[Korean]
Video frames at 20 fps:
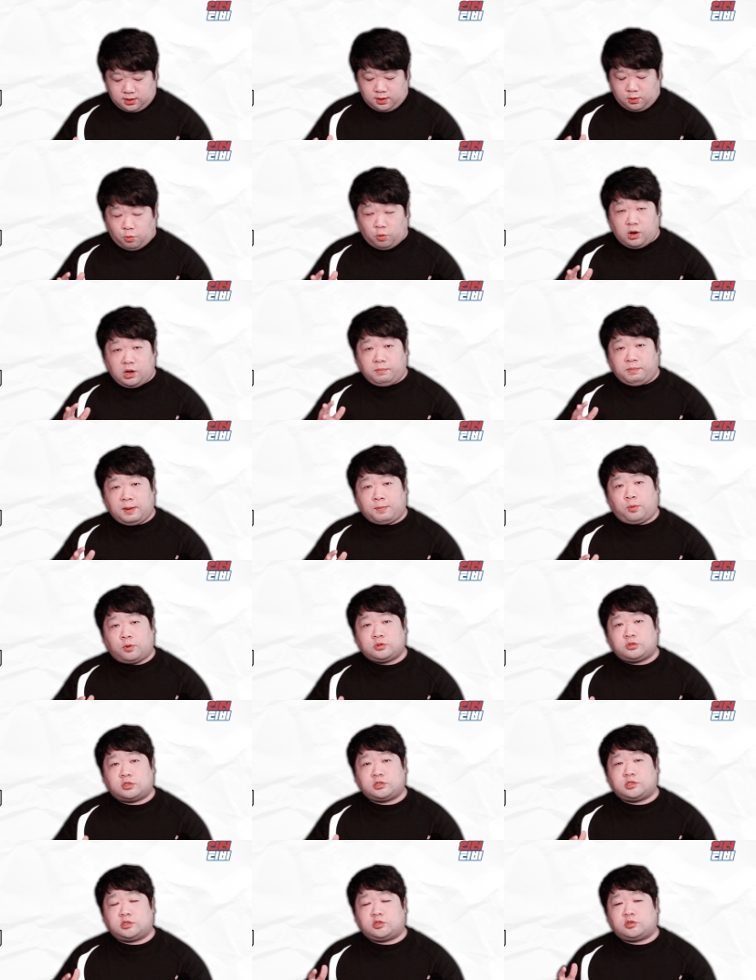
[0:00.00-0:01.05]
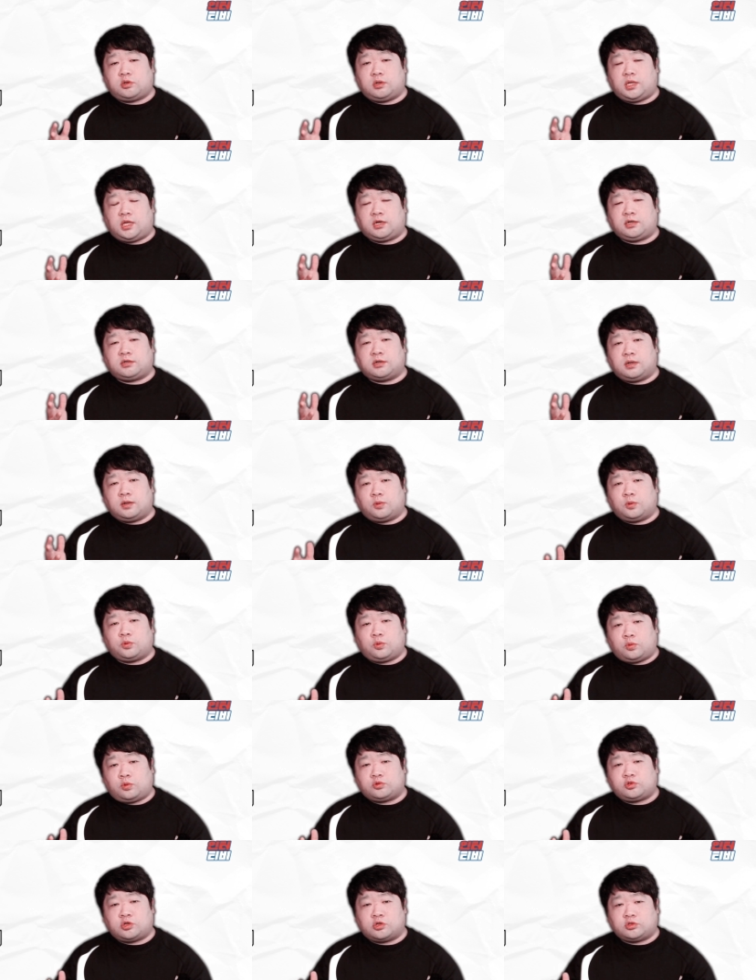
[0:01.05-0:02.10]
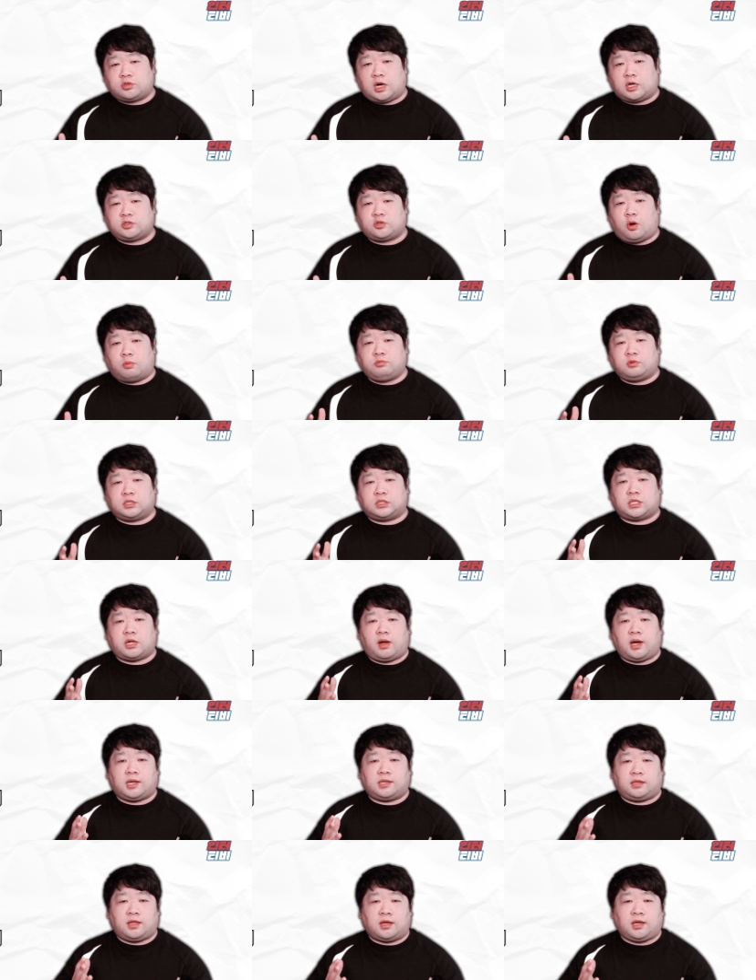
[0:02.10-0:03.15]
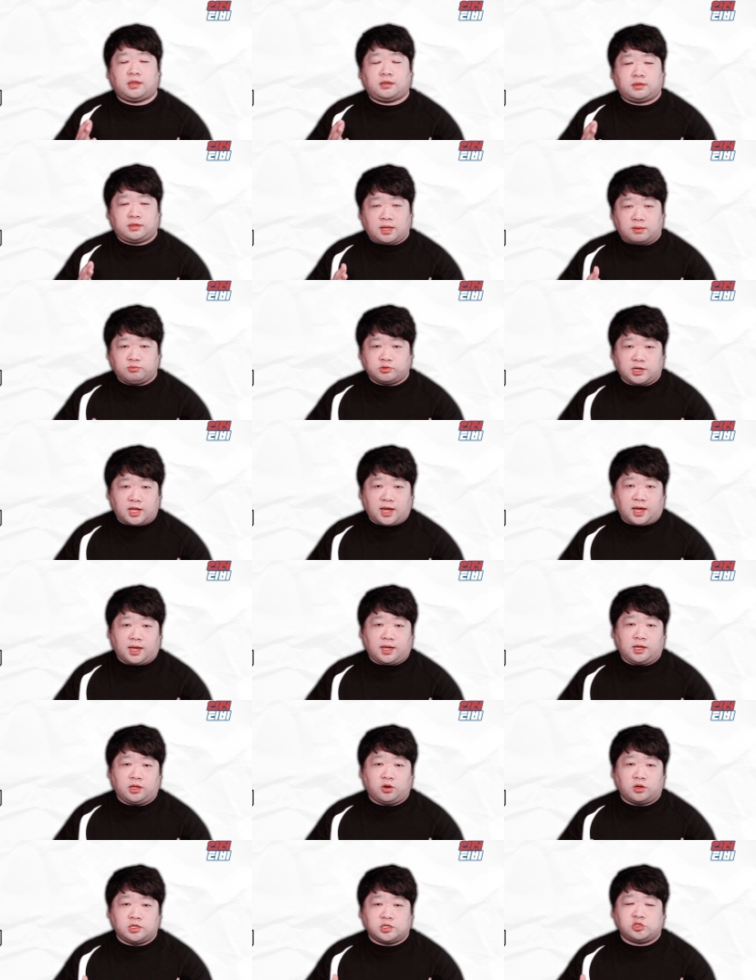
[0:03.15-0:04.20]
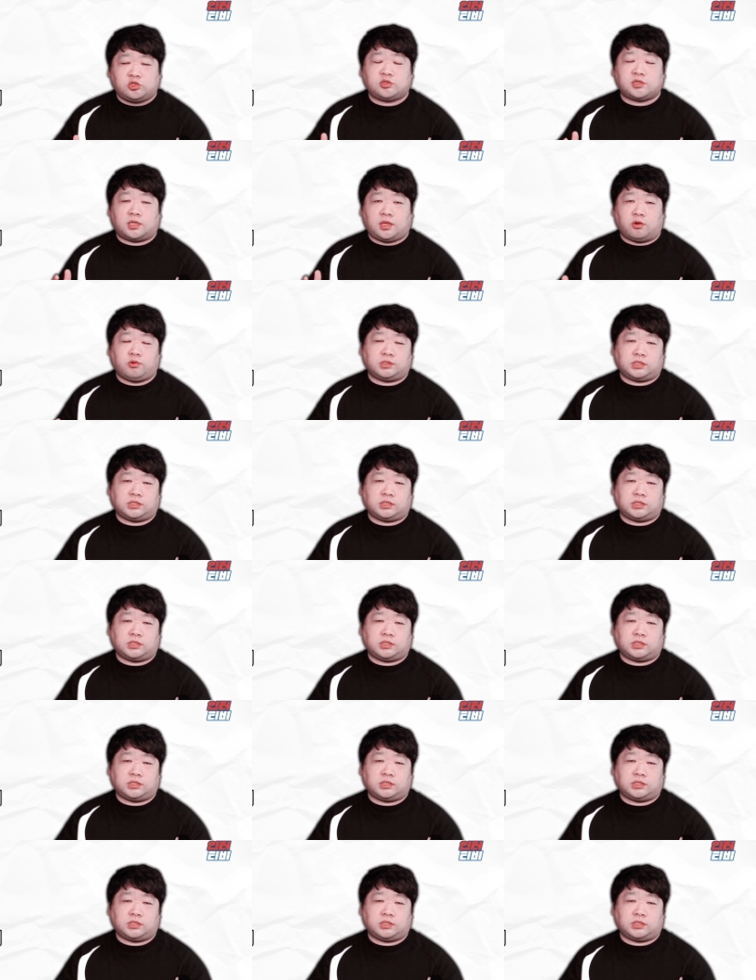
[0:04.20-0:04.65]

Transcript: 올림픽 본선 지출을 이끌고도 출전할 수 없는 상황이 되기 때문에 이런 이슈가 되고